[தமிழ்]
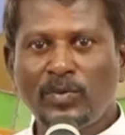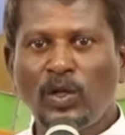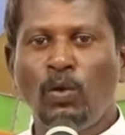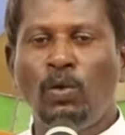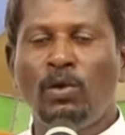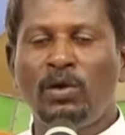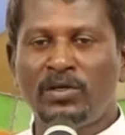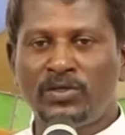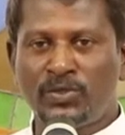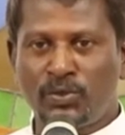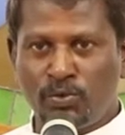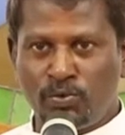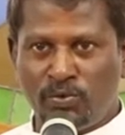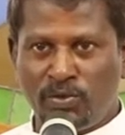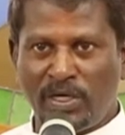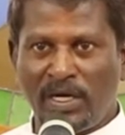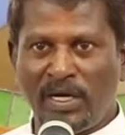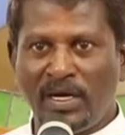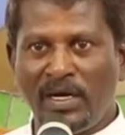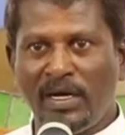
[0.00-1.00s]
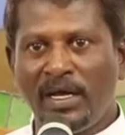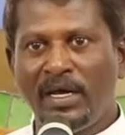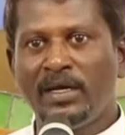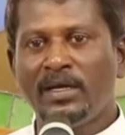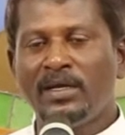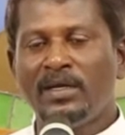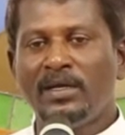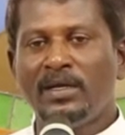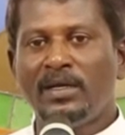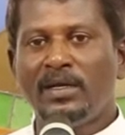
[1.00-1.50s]
ஒரு சூழ்நிலையிலே
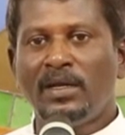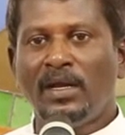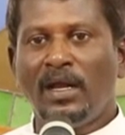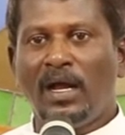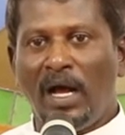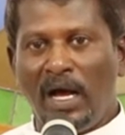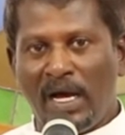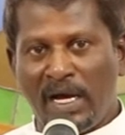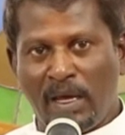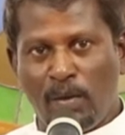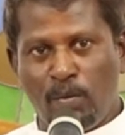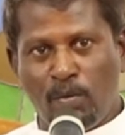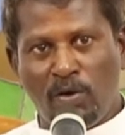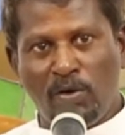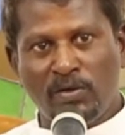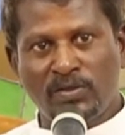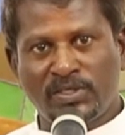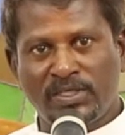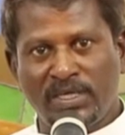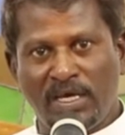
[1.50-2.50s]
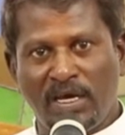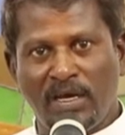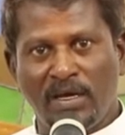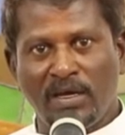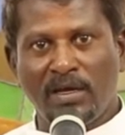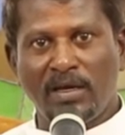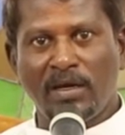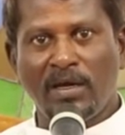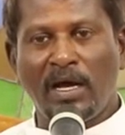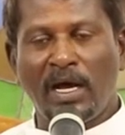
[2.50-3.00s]
அங்கே மோசே
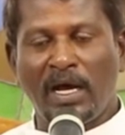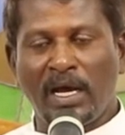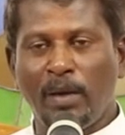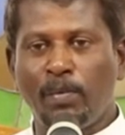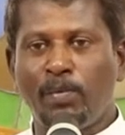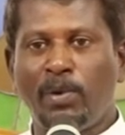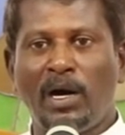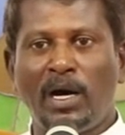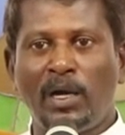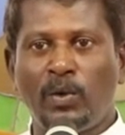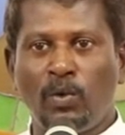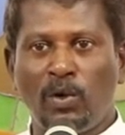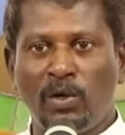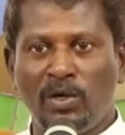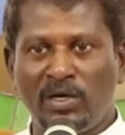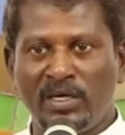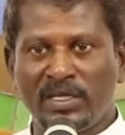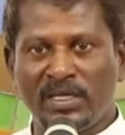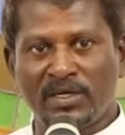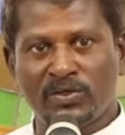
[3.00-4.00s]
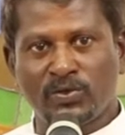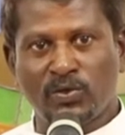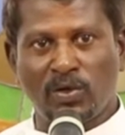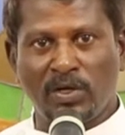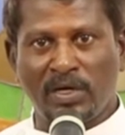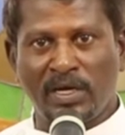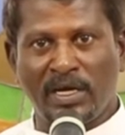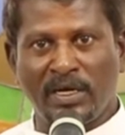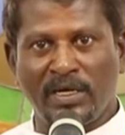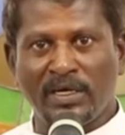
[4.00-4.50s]
அங்கே பார்வோன் இடத்துல
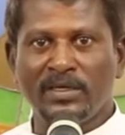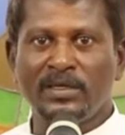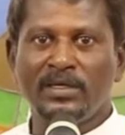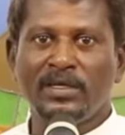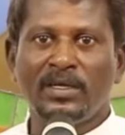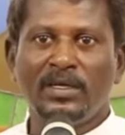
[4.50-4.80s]
சொல்கிறாரு